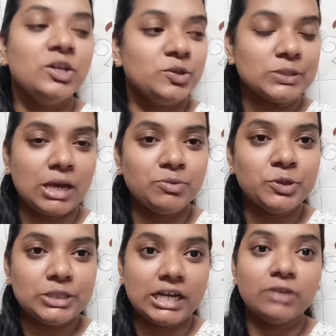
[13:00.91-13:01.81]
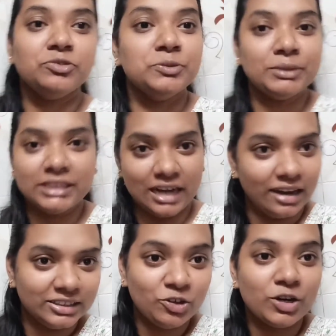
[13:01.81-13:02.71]
तो उसका भी हो जाएगा फिर मैं
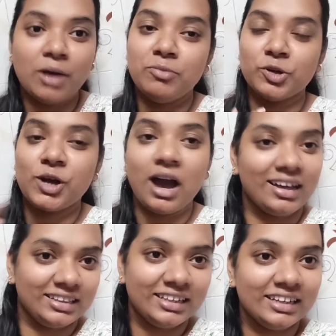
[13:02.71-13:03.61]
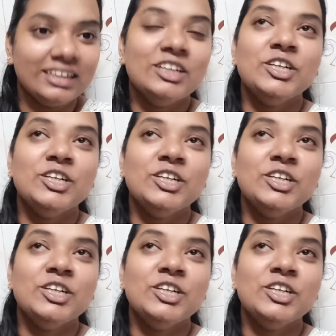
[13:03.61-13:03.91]
दिखाती हूँ और हम लोग खाते हैं